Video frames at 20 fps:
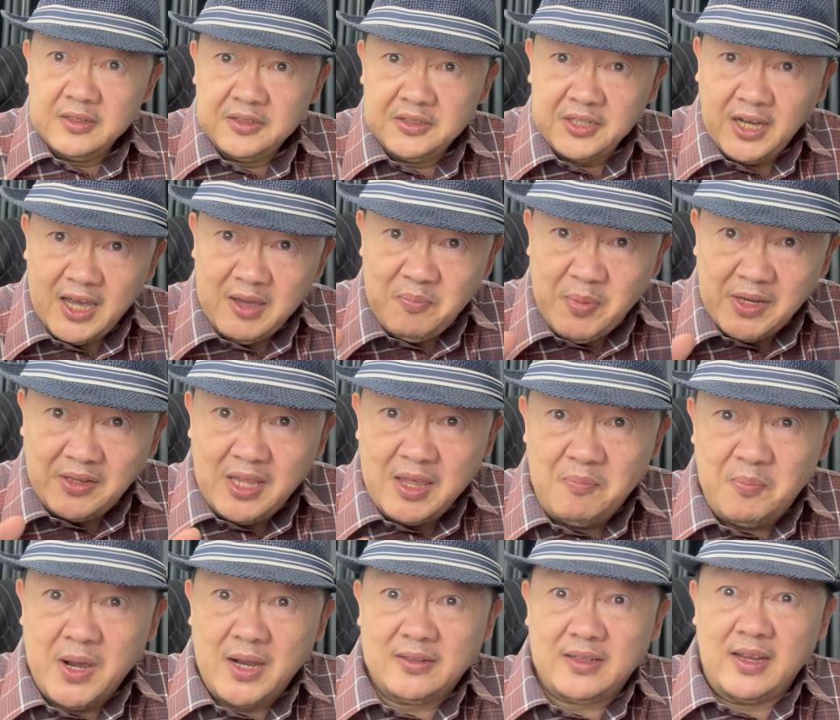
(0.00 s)
ใช้เป็นที่
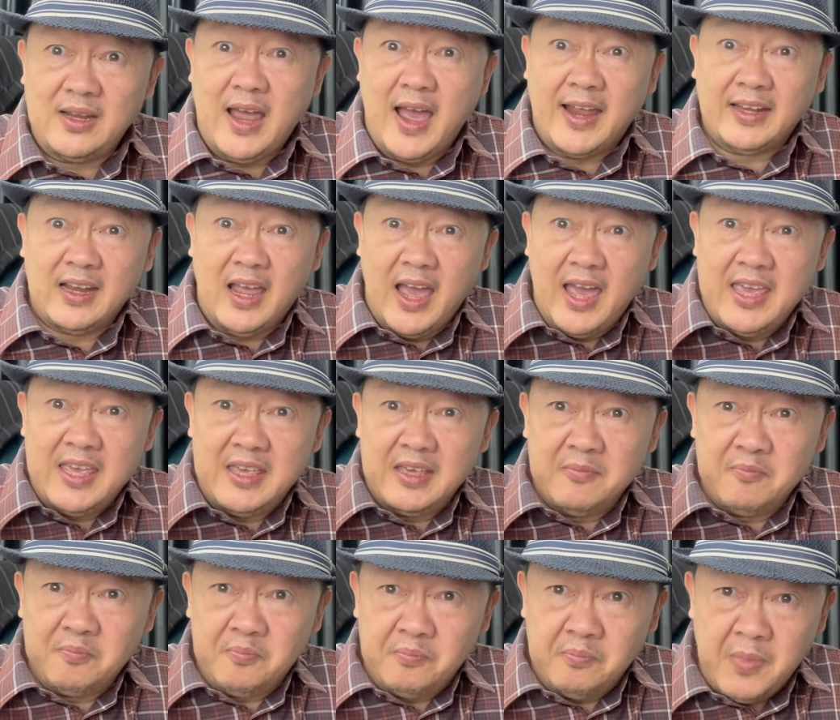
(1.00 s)
เปิดตลาดให้
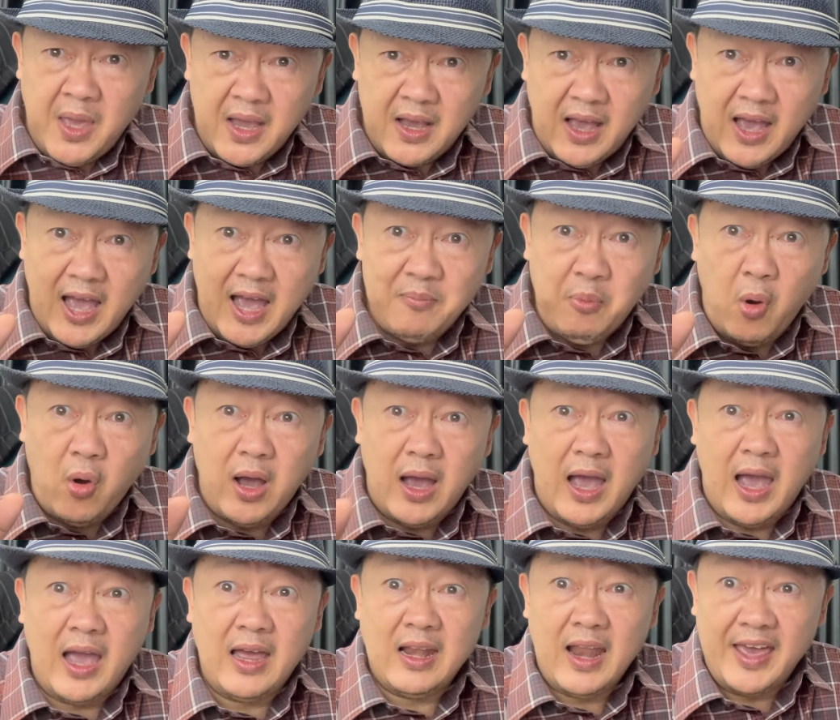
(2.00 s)
แม่ค้าพ่อ
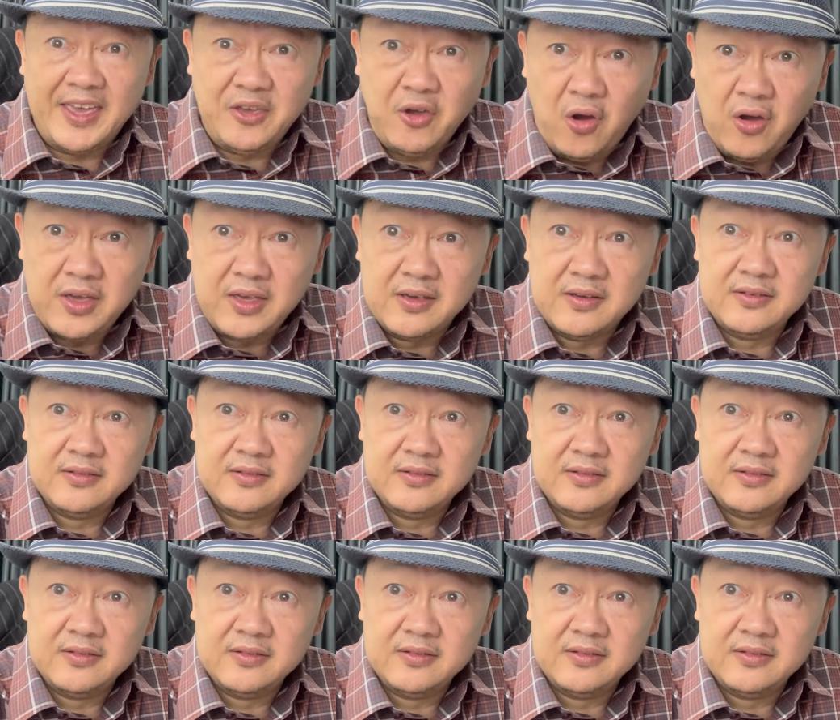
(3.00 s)
ค้ารายย่อย